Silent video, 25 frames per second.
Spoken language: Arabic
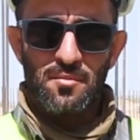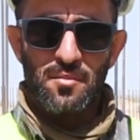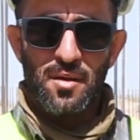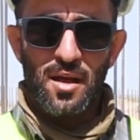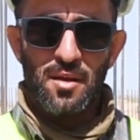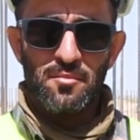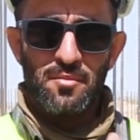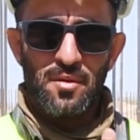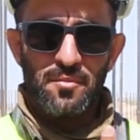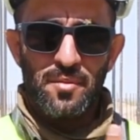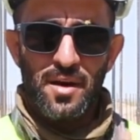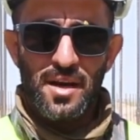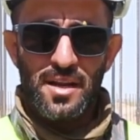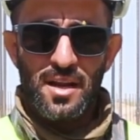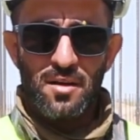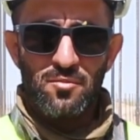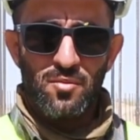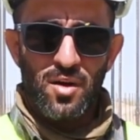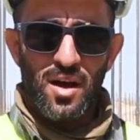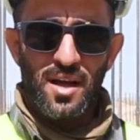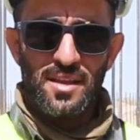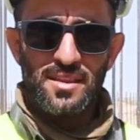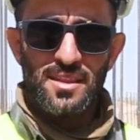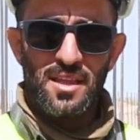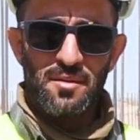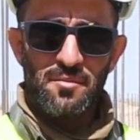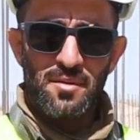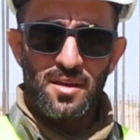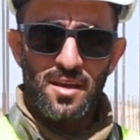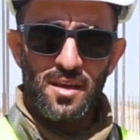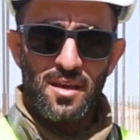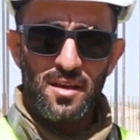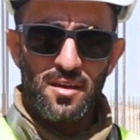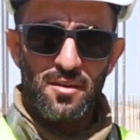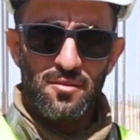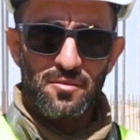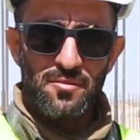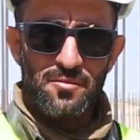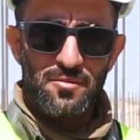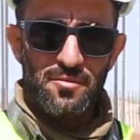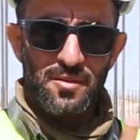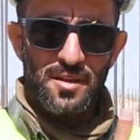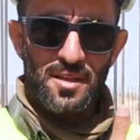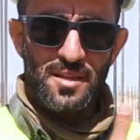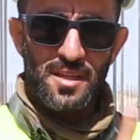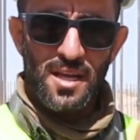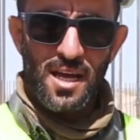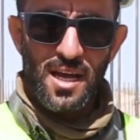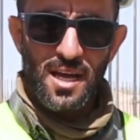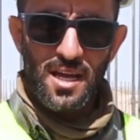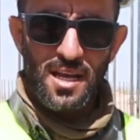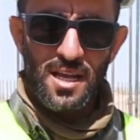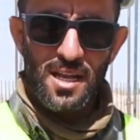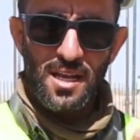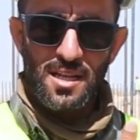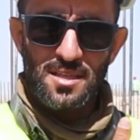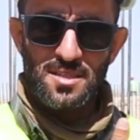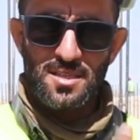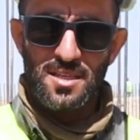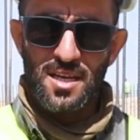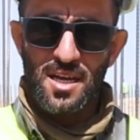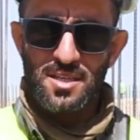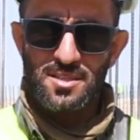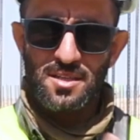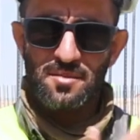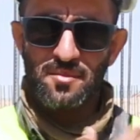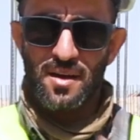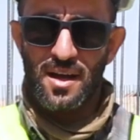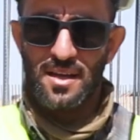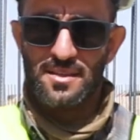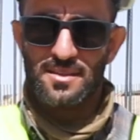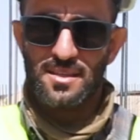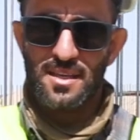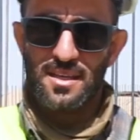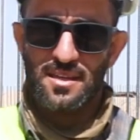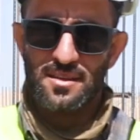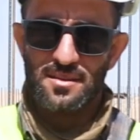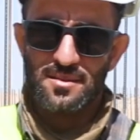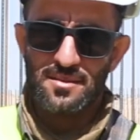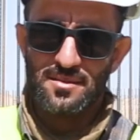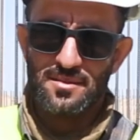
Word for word: المباني المهدمة في داخل سياج المحطة